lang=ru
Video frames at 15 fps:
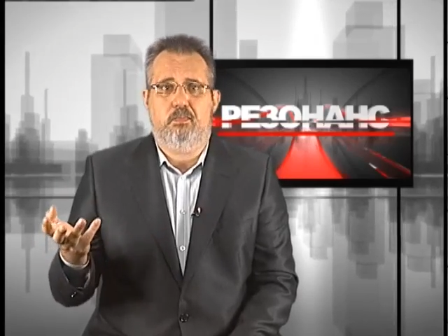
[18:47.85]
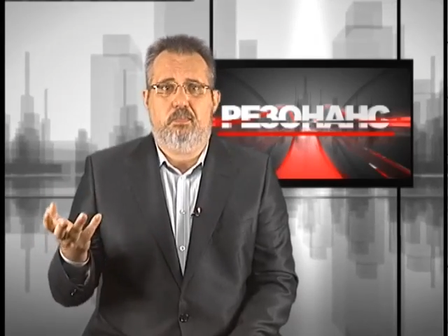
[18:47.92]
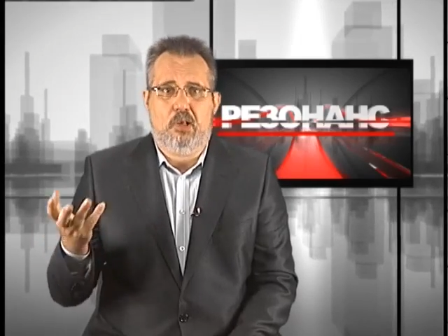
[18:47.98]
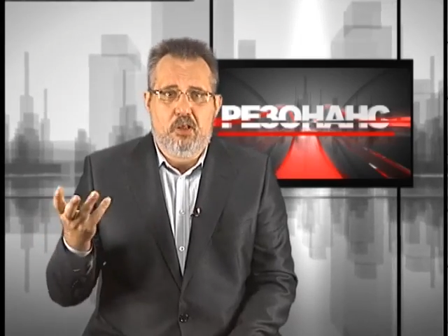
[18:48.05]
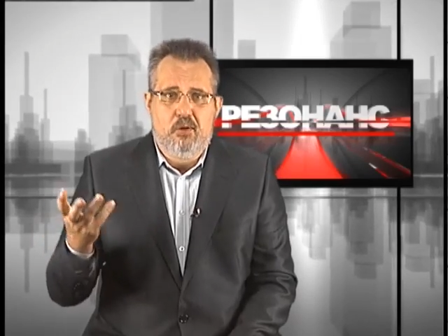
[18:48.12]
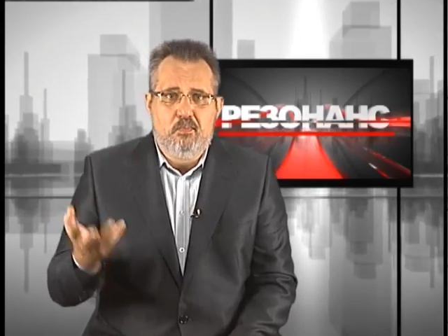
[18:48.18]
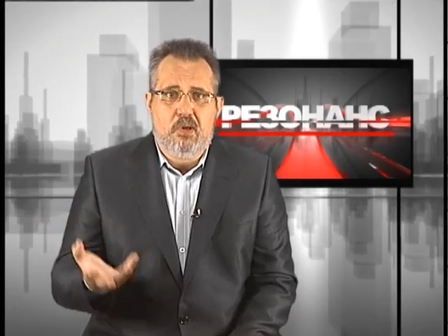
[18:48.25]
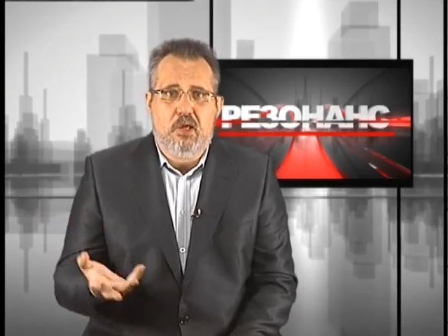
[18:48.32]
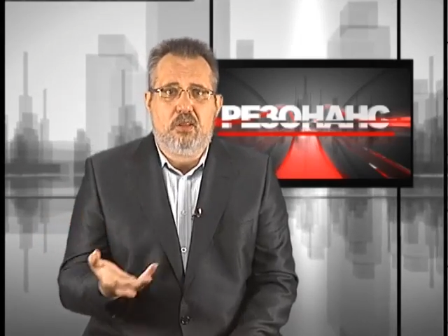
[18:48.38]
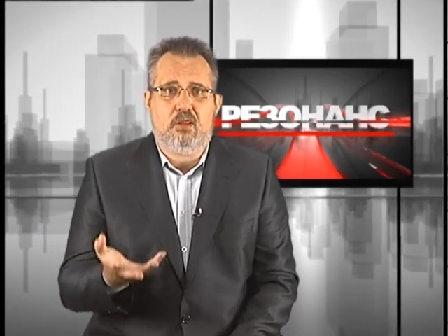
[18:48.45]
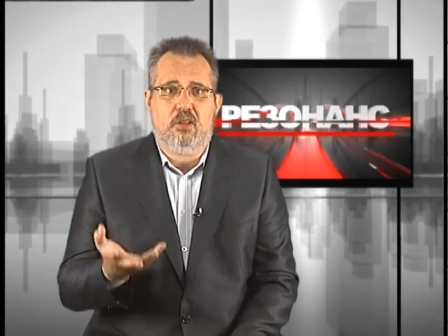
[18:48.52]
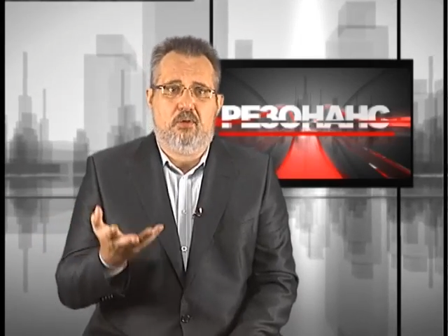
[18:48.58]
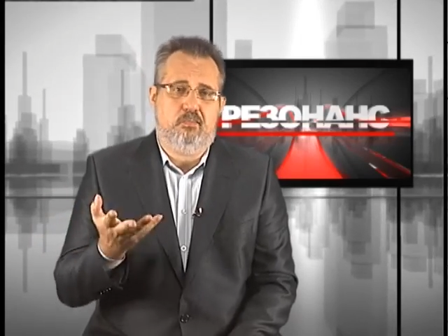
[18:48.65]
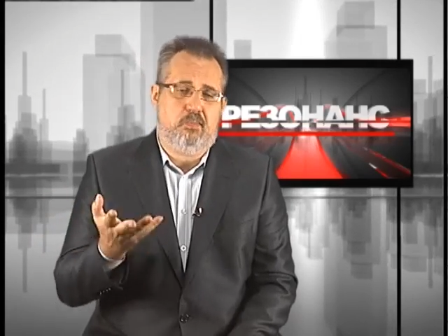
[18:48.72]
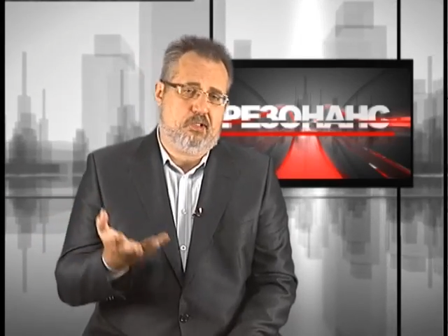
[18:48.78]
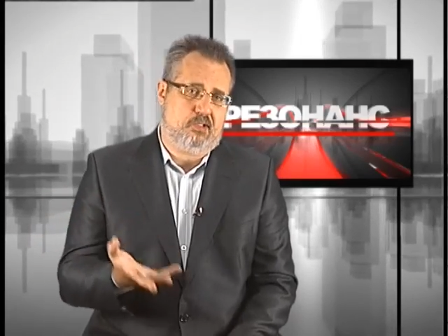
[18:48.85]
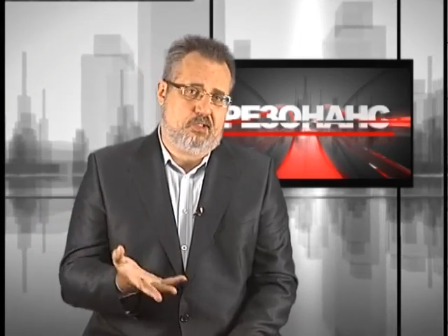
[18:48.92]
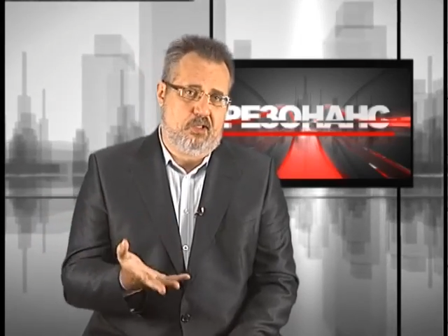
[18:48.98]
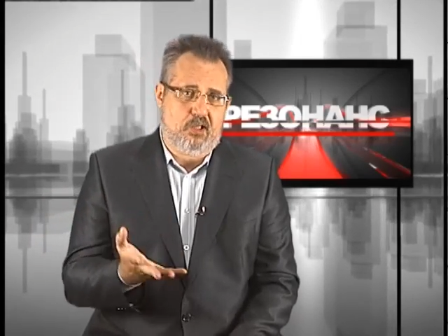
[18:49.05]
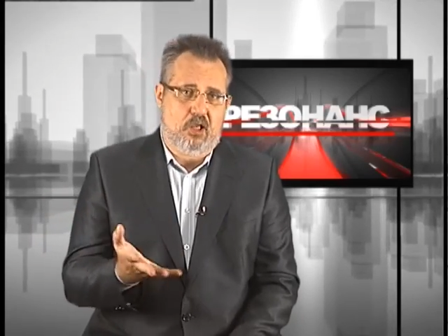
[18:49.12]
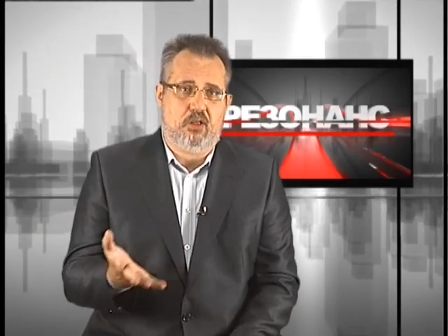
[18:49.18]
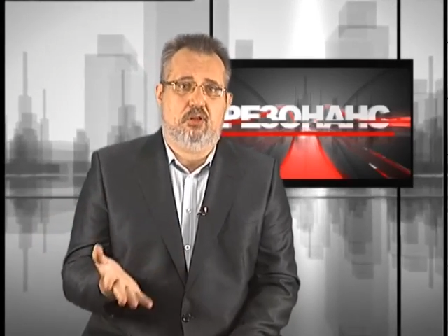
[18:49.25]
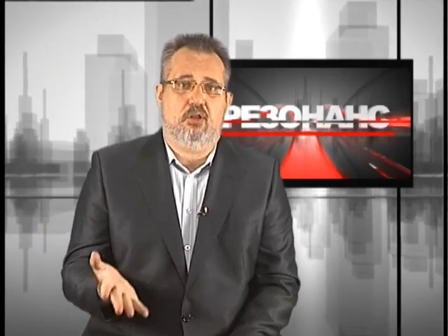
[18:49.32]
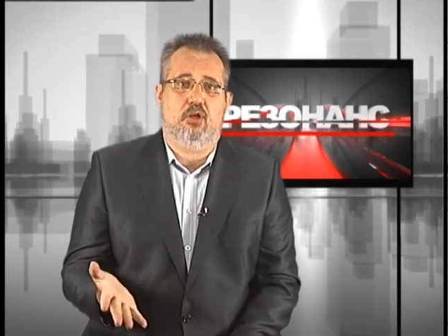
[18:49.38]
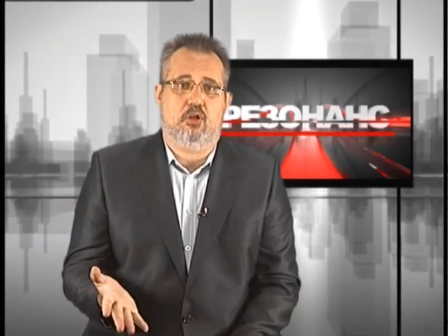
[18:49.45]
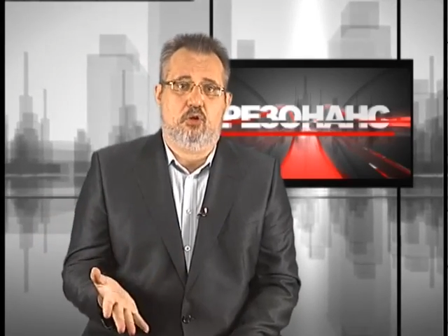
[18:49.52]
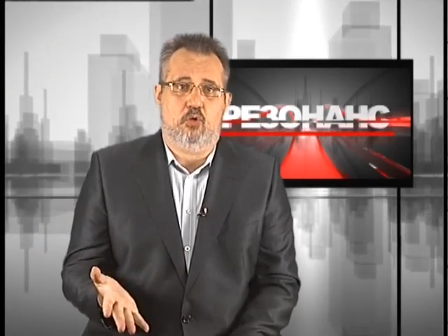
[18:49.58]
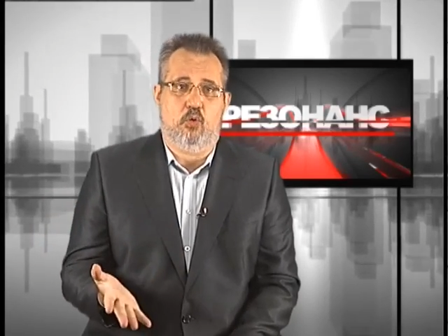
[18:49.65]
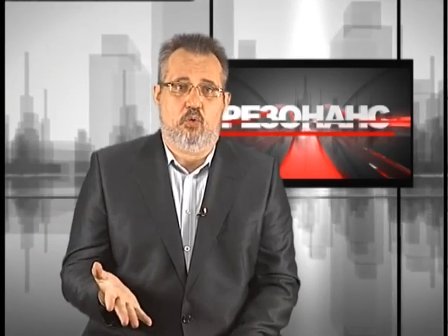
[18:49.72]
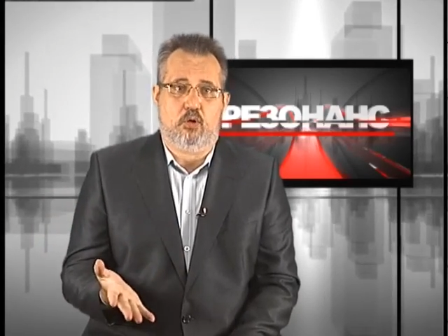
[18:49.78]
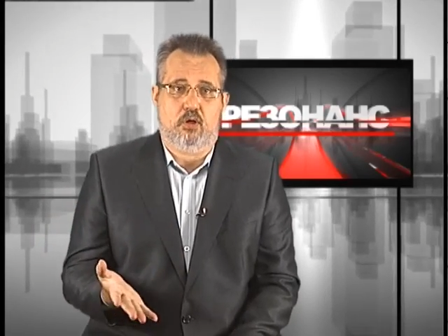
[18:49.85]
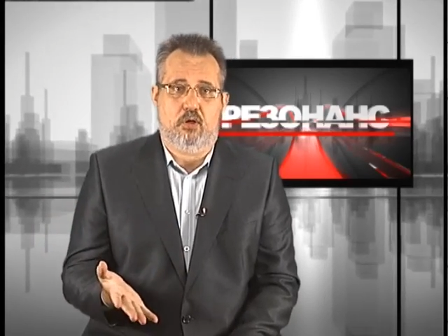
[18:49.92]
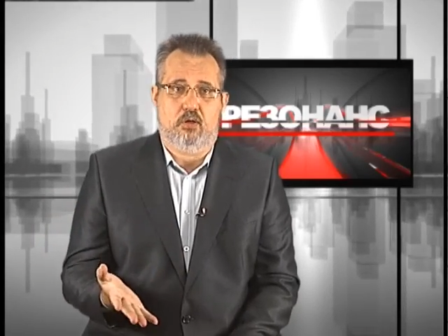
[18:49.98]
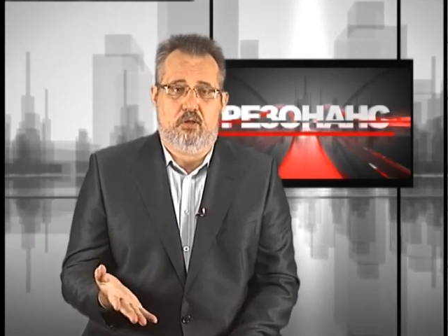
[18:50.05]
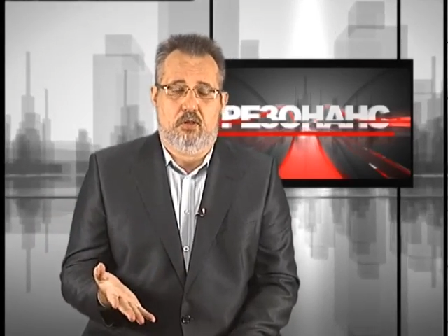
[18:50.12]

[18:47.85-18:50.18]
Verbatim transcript: переменно-постоянный ток.